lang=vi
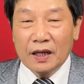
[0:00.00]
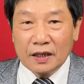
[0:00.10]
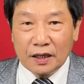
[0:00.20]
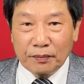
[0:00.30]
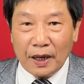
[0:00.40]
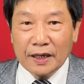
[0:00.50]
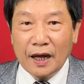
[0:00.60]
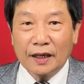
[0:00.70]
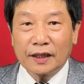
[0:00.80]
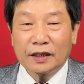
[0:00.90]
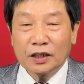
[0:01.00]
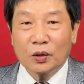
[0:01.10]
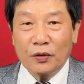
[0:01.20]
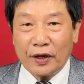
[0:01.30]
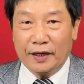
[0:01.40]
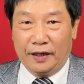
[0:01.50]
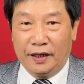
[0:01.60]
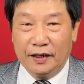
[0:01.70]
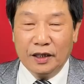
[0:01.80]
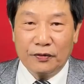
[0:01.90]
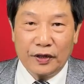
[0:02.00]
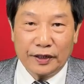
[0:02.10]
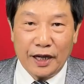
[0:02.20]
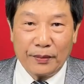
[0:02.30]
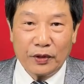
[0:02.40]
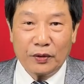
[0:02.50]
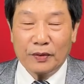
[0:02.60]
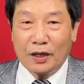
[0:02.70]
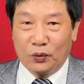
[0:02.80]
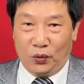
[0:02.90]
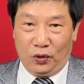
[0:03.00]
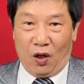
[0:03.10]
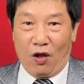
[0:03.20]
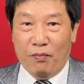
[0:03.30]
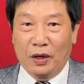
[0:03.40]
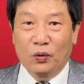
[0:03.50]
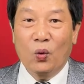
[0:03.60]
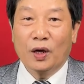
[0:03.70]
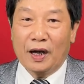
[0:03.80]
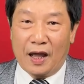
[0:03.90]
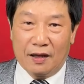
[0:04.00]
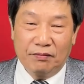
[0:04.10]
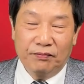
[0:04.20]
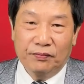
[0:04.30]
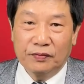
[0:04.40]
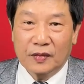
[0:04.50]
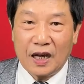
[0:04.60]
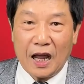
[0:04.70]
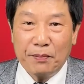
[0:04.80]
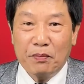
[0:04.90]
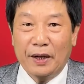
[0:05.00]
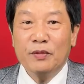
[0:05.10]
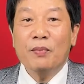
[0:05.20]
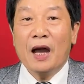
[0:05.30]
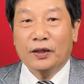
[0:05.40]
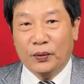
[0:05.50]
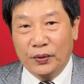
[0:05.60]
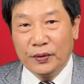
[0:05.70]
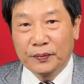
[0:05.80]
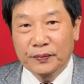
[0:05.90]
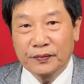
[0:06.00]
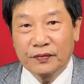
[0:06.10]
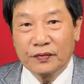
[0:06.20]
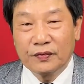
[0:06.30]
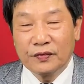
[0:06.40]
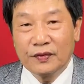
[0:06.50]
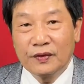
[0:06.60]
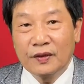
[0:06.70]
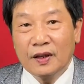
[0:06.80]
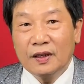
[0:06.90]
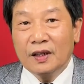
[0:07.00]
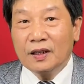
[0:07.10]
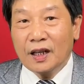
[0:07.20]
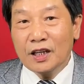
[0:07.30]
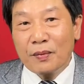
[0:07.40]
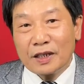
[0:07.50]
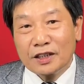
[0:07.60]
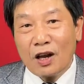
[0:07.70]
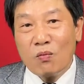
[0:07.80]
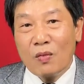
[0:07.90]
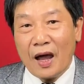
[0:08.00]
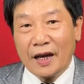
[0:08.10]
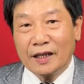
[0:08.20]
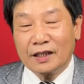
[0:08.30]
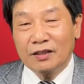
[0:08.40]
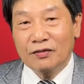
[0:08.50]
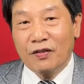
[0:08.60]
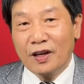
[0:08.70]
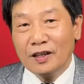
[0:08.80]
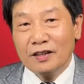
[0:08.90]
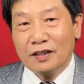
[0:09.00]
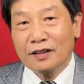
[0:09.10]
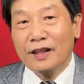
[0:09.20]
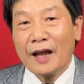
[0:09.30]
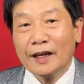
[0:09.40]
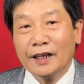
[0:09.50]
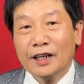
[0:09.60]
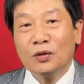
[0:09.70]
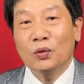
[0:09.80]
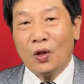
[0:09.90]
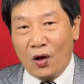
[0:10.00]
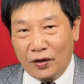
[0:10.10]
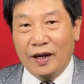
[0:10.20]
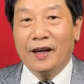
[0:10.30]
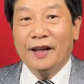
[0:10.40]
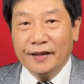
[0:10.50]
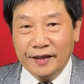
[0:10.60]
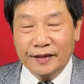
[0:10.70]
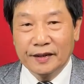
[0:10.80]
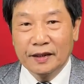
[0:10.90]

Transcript: Nhưng bây giờ thì thưa quý vị Ở người Việt Nam của chúng ta tuổi thọ bình quân là đã 73 tuổi thế nhưng mà song hành với cái sự tăng cái tuổi thọ này lên á